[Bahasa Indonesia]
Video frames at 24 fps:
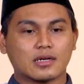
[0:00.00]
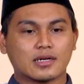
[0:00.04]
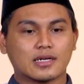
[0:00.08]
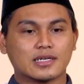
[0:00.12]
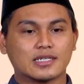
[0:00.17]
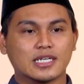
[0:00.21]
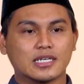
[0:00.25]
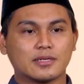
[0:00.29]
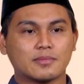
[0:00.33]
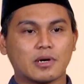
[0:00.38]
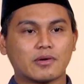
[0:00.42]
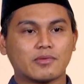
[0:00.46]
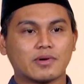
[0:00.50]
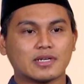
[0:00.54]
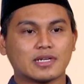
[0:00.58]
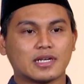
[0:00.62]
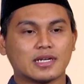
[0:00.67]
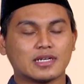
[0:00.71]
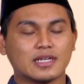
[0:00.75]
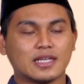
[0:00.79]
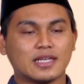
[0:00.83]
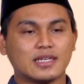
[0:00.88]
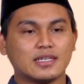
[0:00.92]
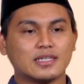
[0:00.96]

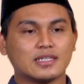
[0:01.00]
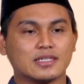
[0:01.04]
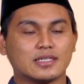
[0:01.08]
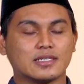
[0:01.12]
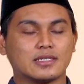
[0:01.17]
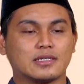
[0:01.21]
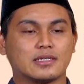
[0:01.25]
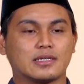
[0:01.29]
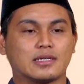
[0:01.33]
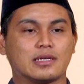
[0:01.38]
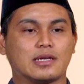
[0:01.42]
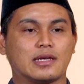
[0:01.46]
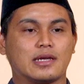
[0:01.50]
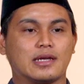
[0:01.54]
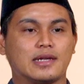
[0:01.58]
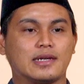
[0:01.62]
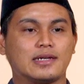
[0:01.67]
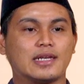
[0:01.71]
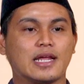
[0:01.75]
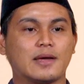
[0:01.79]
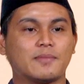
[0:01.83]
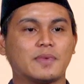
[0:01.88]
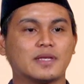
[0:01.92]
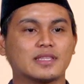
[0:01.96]
Kedermawanan ini
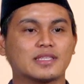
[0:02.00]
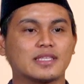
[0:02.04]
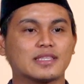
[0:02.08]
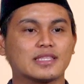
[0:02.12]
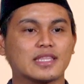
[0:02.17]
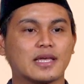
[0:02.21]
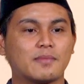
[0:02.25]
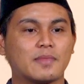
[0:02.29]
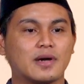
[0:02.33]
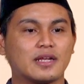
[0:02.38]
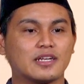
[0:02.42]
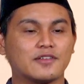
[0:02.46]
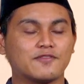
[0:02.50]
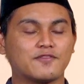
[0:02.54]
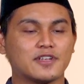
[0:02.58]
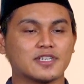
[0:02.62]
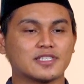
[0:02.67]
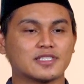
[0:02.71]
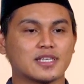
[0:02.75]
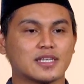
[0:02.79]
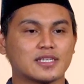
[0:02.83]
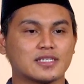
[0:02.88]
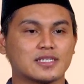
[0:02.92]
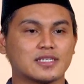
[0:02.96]
dapat kita
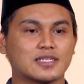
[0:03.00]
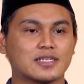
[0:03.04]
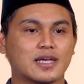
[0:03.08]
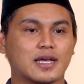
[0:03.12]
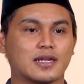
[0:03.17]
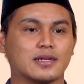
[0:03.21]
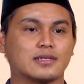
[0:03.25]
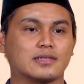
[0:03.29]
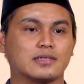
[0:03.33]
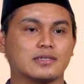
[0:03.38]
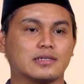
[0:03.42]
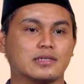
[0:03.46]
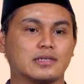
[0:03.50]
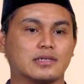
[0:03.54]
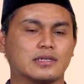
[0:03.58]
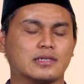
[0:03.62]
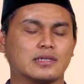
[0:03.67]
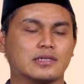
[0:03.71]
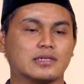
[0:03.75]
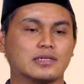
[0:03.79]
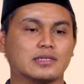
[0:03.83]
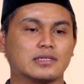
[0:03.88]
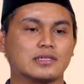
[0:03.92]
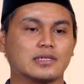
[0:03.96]
manifestasikan
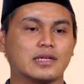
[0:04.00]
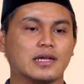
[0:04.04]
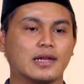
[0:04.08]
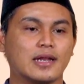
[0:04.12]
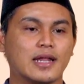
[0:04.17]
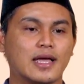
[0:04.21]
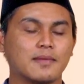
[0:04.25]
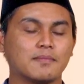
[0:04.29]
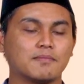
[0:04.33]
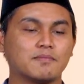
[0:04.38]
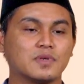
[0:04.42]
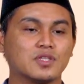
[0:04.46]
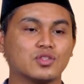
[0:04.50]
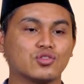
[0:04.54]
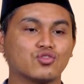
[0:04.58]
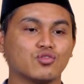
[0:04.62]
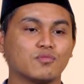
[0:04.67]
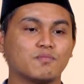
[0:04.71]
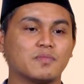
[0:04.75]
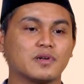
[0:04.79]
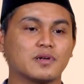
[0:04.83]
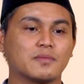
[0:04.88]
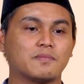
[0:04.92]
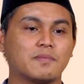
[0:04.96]
dalam
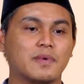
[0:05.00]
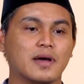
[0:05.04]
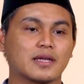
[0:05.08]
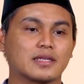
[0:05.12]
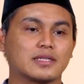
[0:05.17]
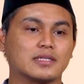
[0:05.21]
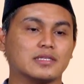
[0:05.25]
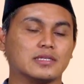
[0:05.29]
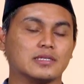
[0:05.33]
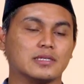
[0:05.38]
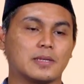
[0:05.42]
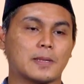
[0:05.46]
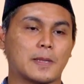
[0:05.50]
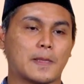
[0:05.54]
bentuk berbagi.